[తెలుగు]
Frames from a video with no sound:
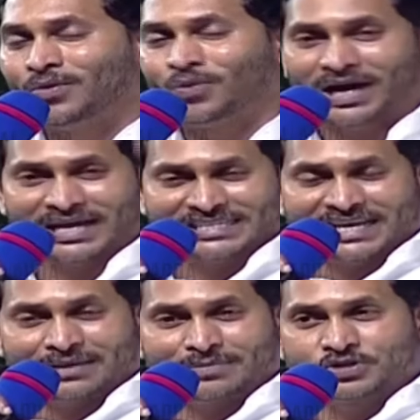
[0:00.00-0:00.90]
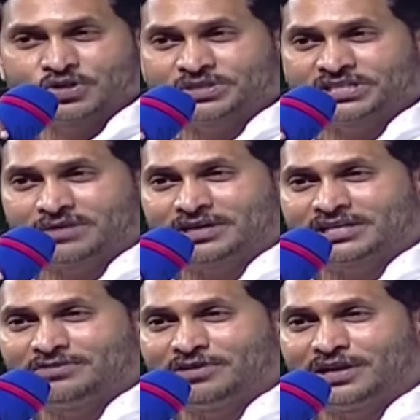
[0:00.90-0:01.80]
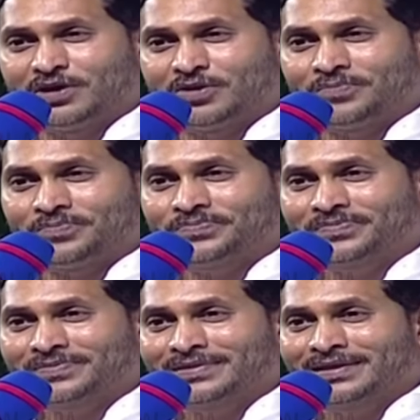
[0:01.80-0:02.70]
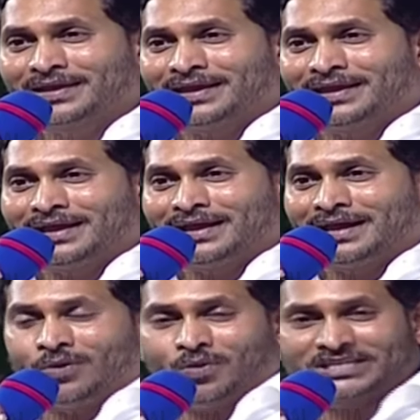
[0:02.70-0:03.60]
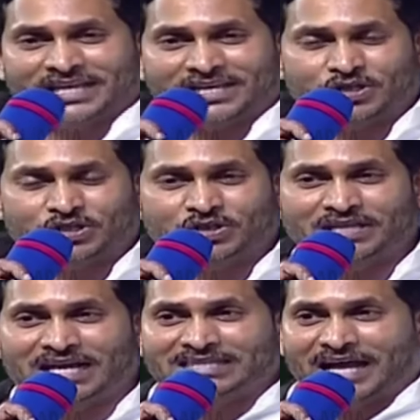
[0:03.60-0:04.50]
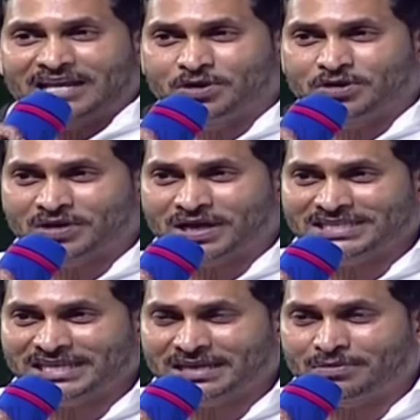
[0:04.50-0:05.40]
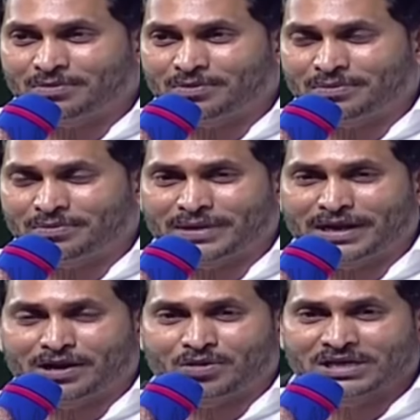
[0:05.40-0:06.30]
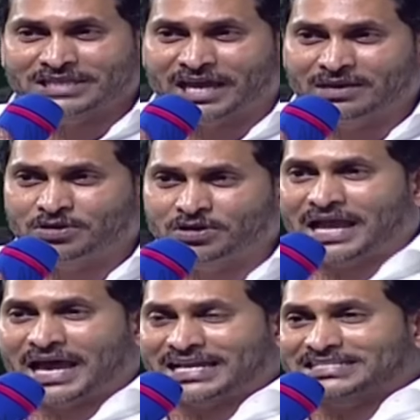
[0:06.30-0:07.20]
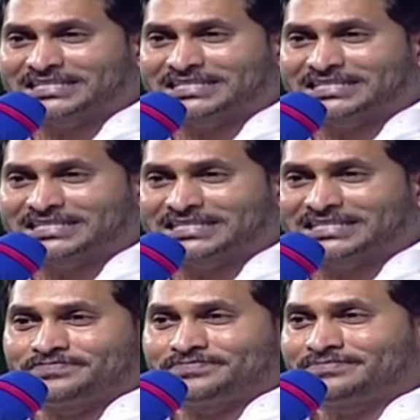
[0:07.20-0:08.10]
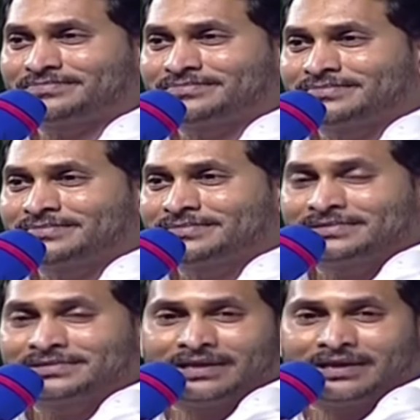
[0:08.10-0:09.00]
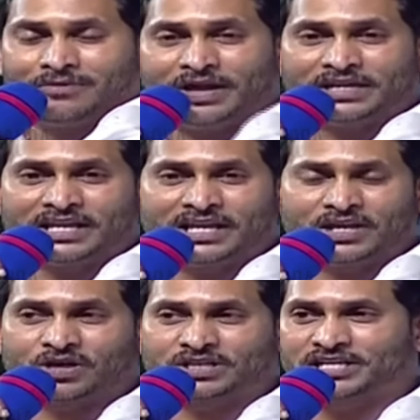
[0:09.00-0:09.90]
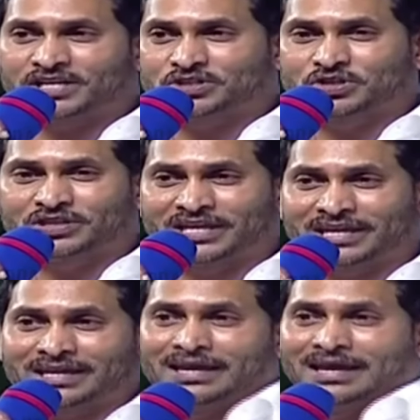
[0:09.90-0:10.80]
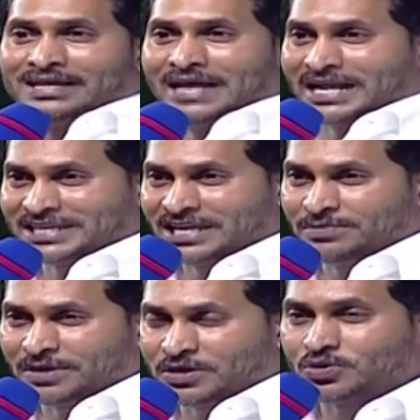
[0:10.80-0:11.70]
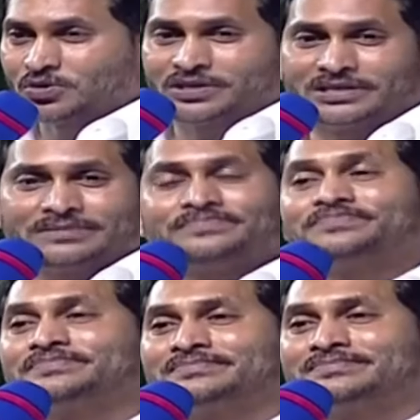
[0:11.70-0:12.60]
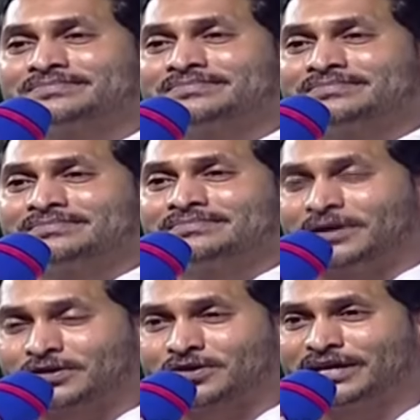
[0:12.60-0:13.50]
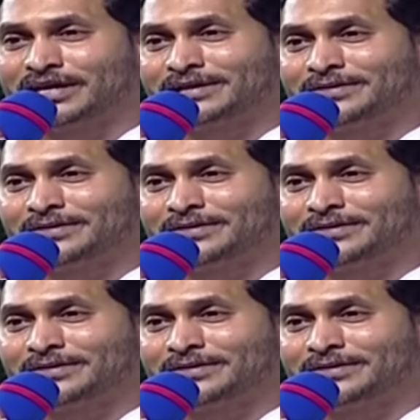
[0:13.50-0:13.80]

ఒక అక్క చెల్లెమ్మను చూపించేవారు టీవీలలో ఒక చెయ్యి వస్తుంది ఆ తాలిబొట్టును అక్క చెల్లెమ్మ మెడలో ఉన్న తాలిబొట్టును లాగేస్తూ ఉంటుంది వెంటనే ఇంకొక చెయ్యి వస్తుంది ఆ చెయ్యిని పట్టుకుంటుంది పట్టుకొని